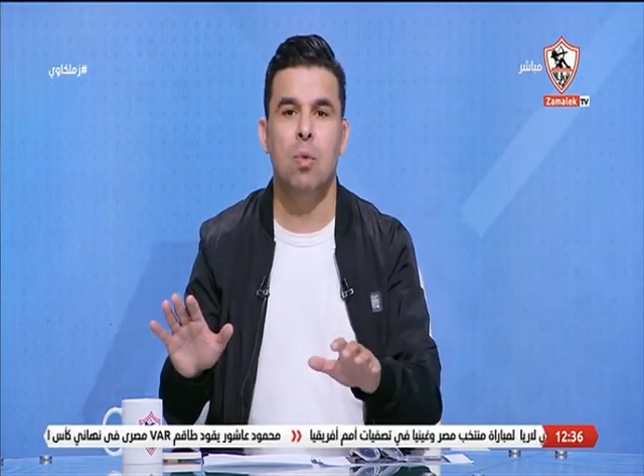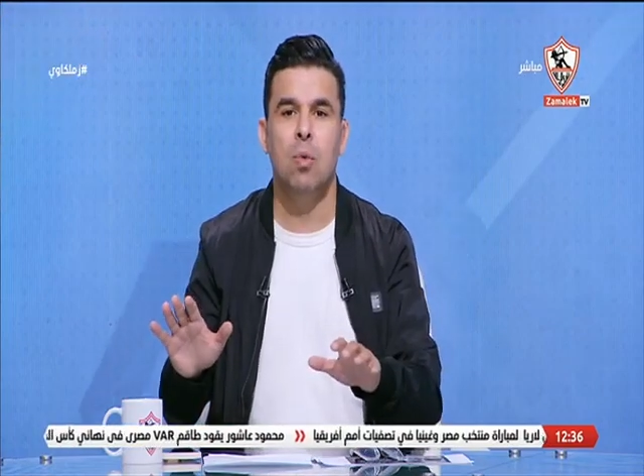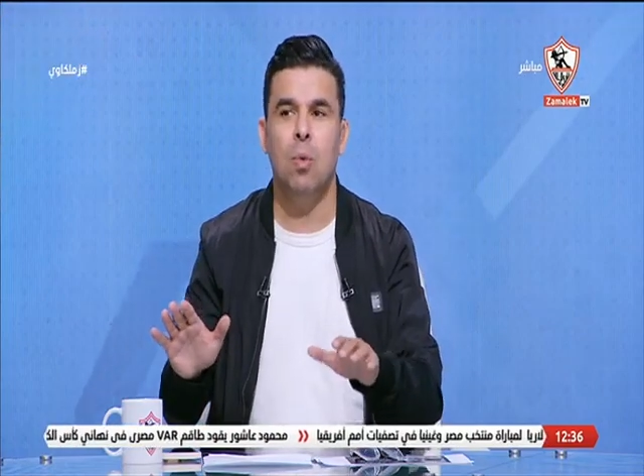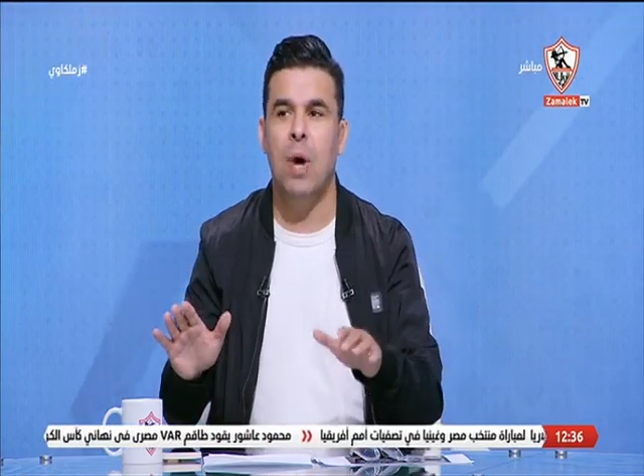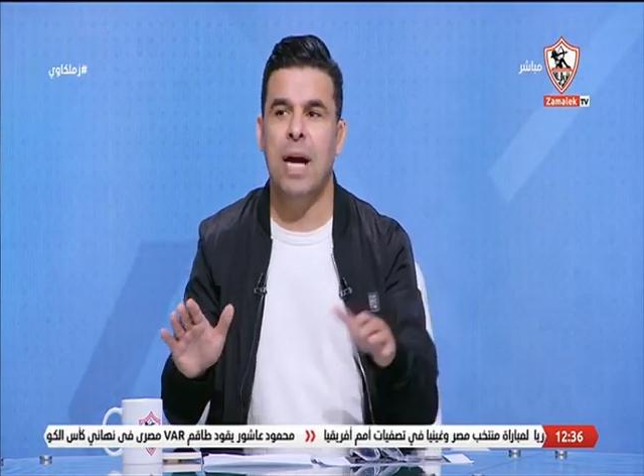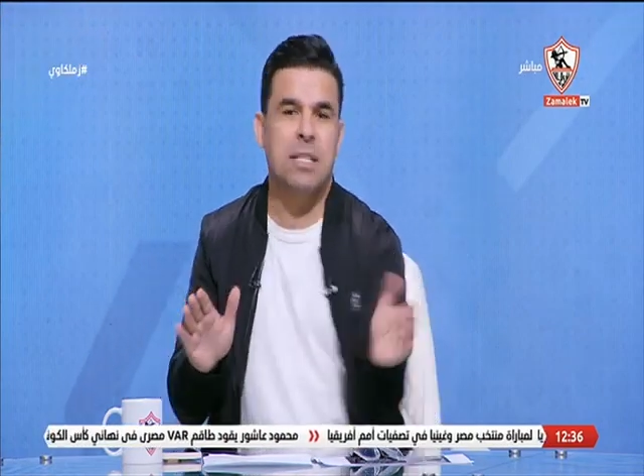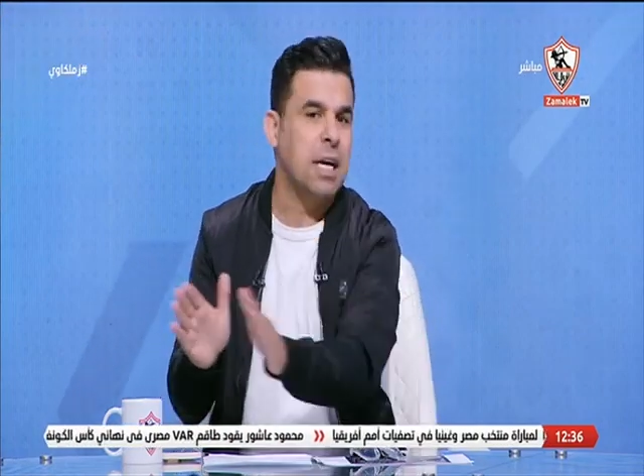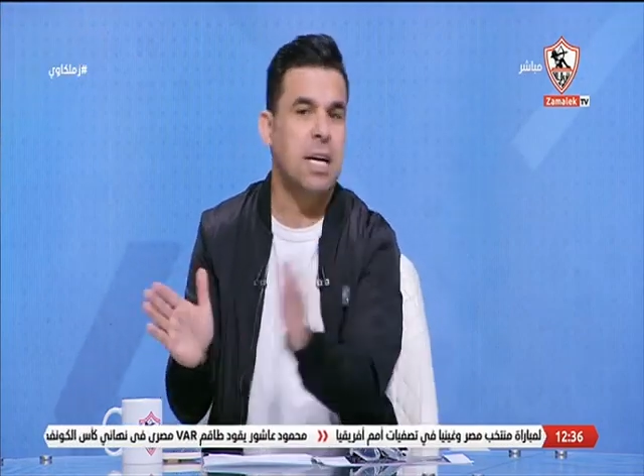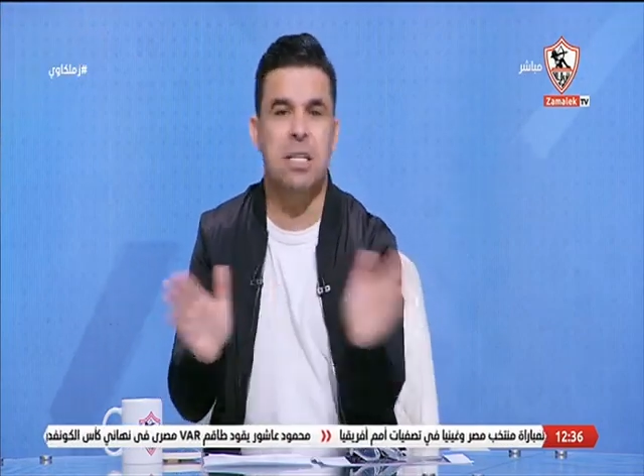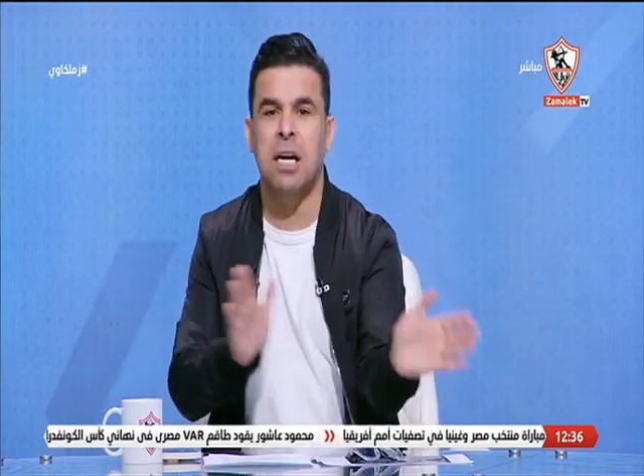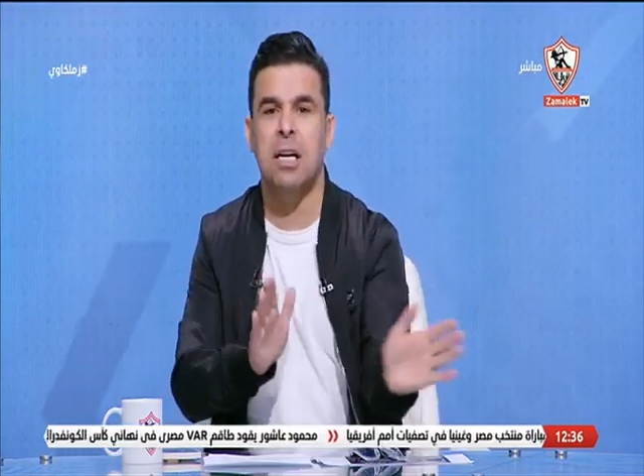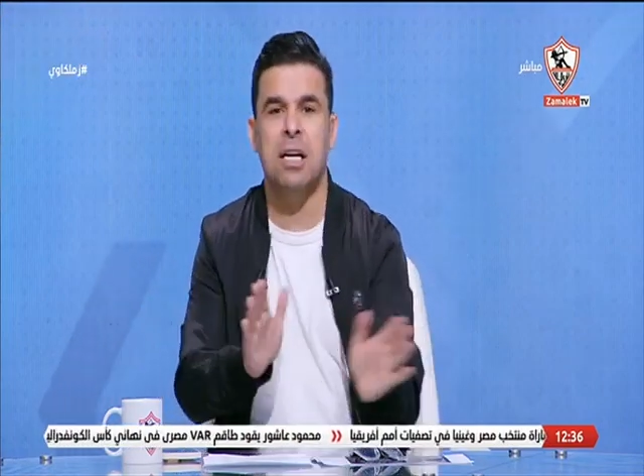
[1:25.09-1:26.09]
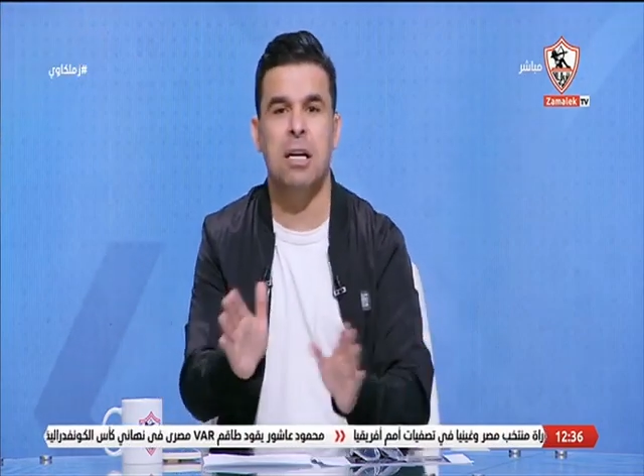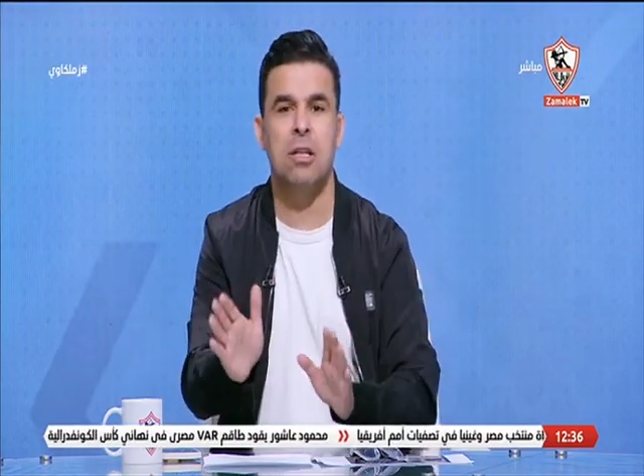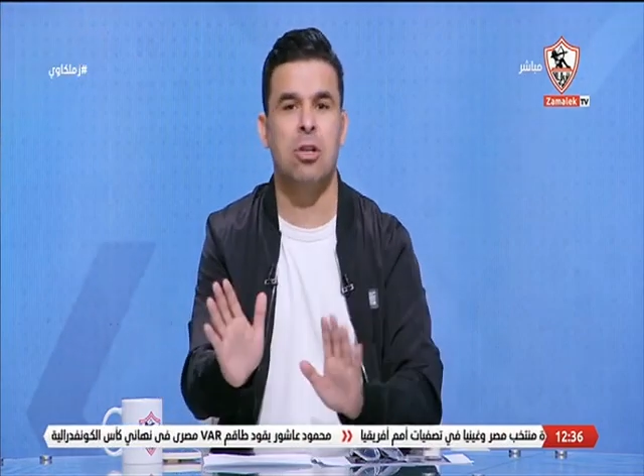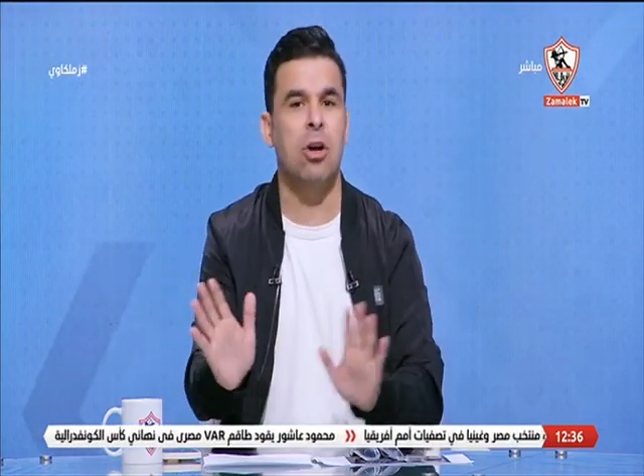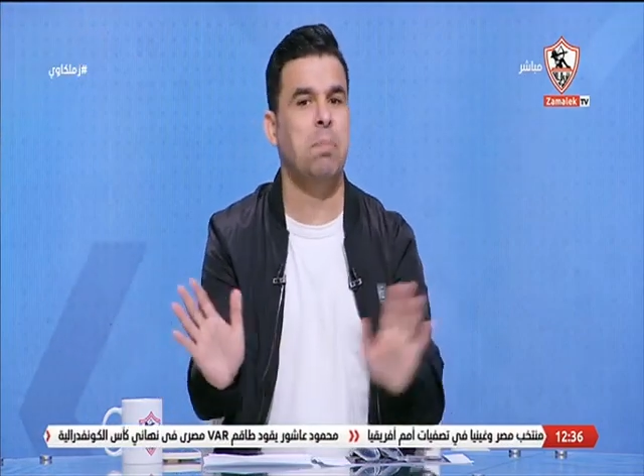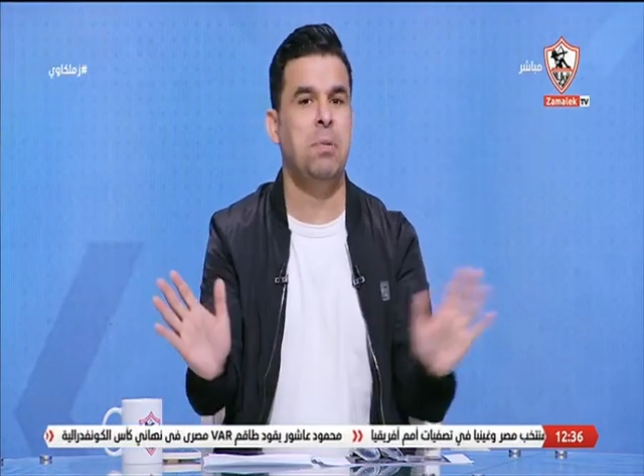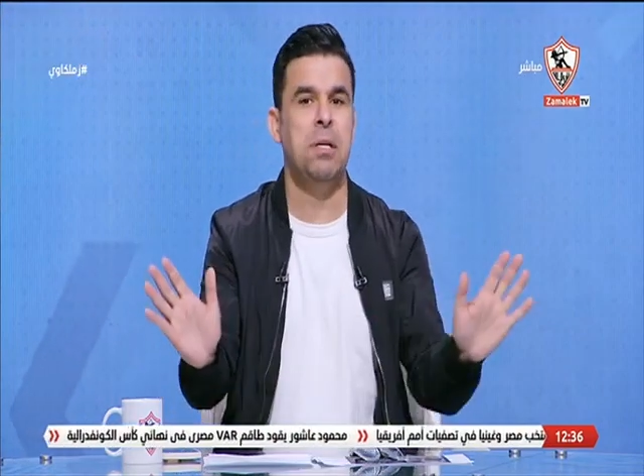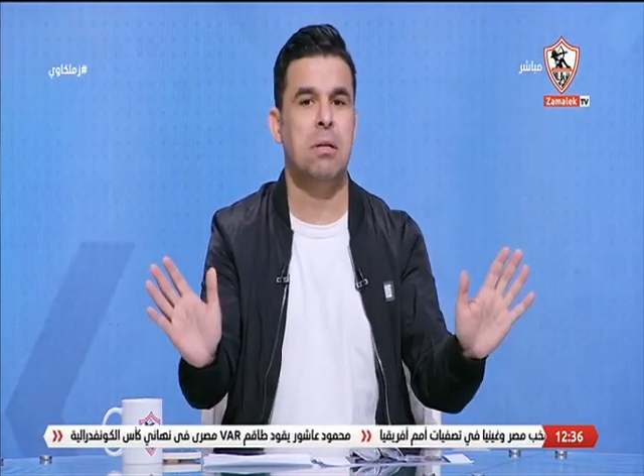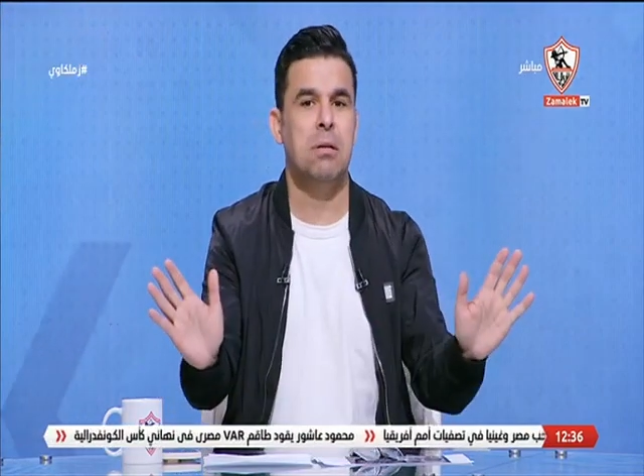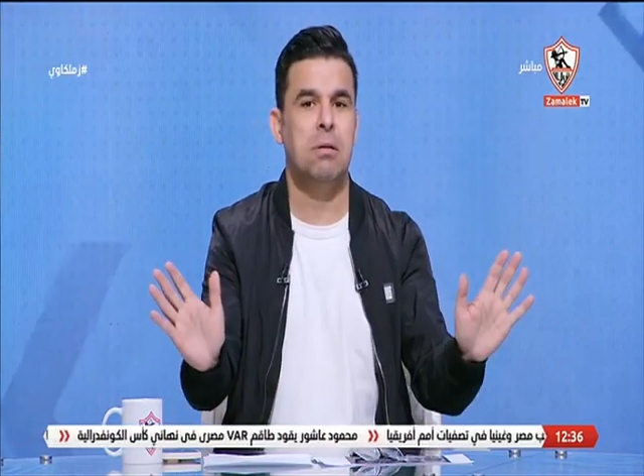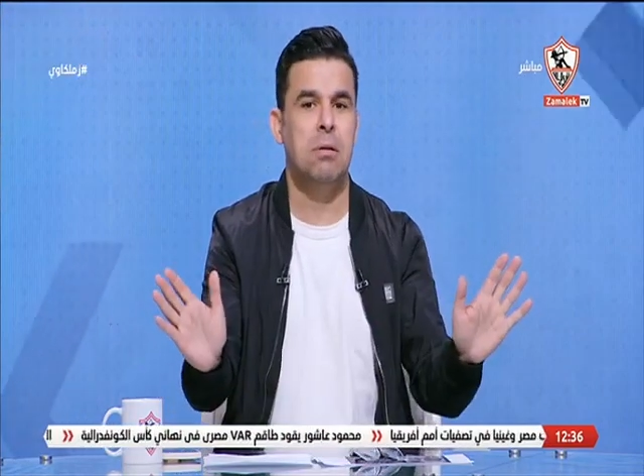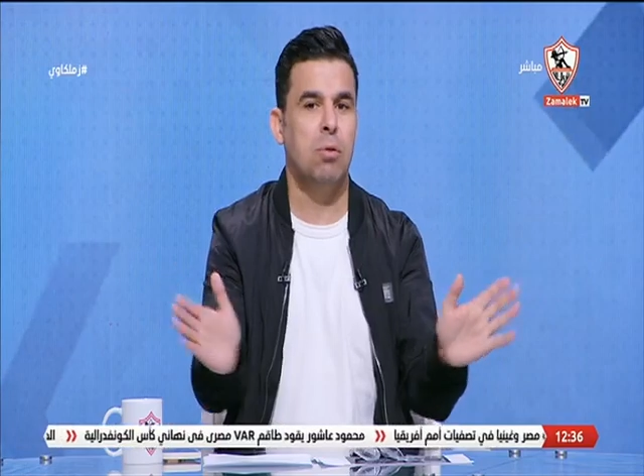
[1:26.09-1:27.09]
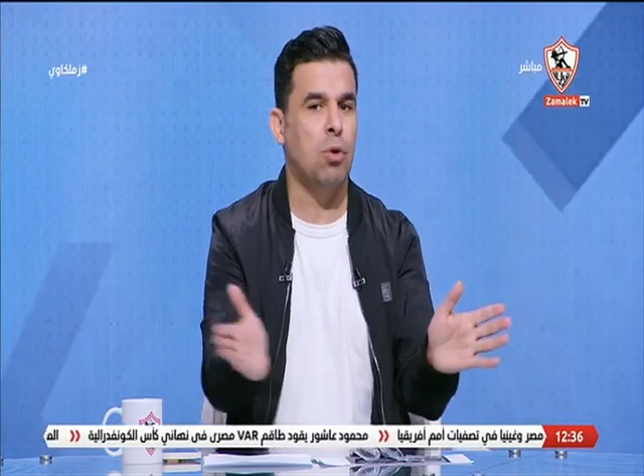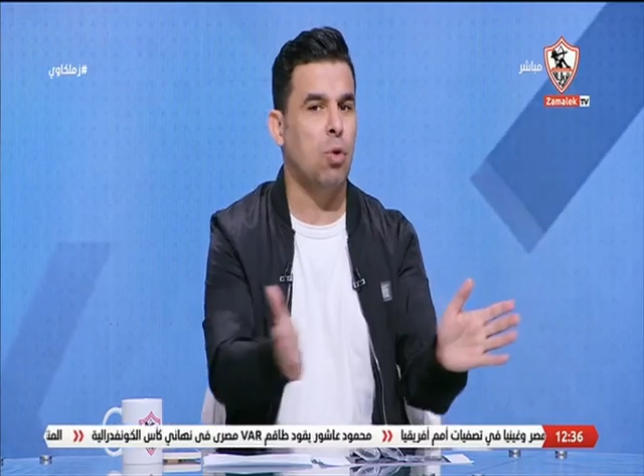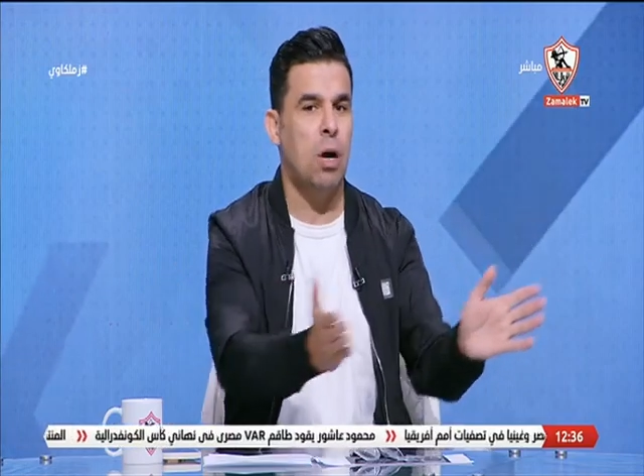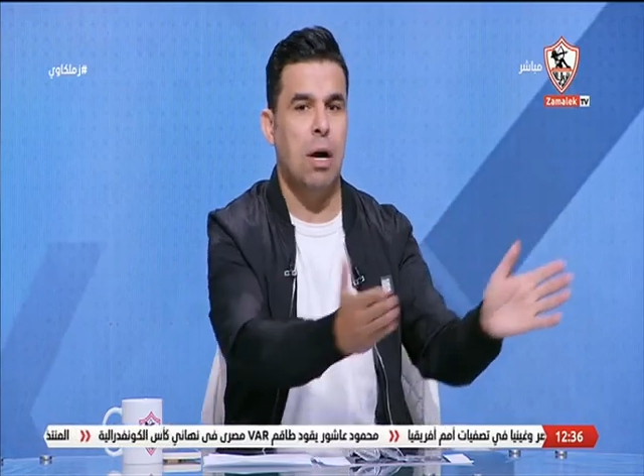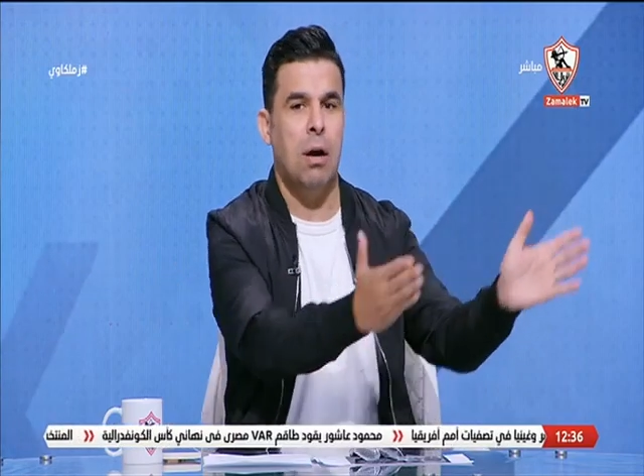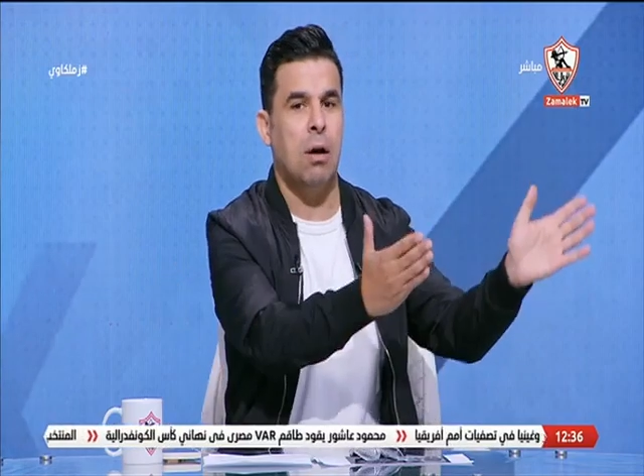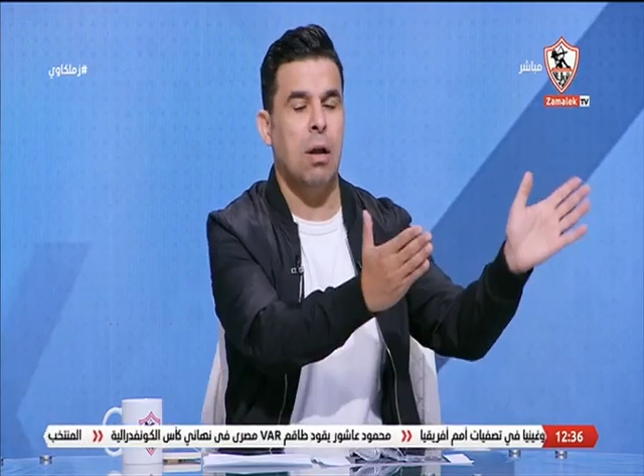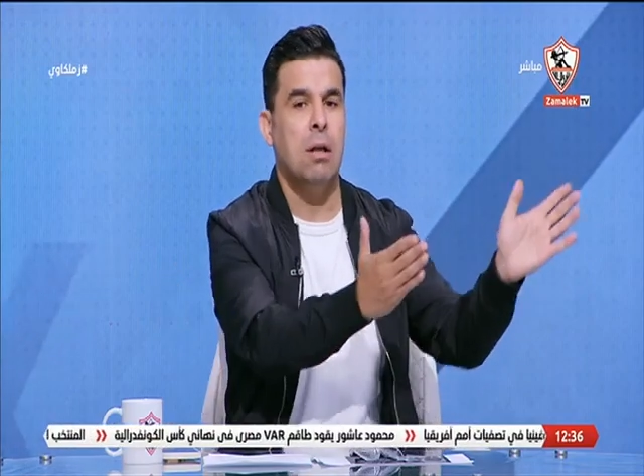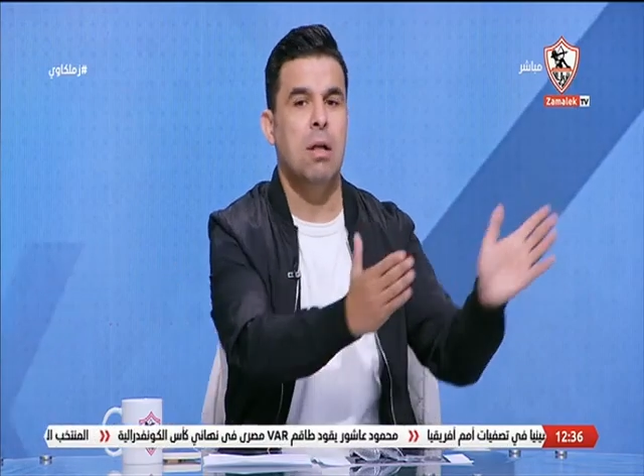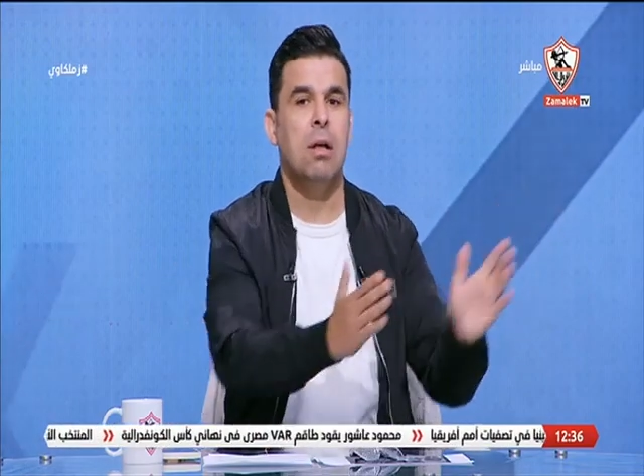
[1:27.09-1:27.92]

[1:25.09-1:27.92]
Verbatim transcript: وواحد تك تك يضربني واروح آه،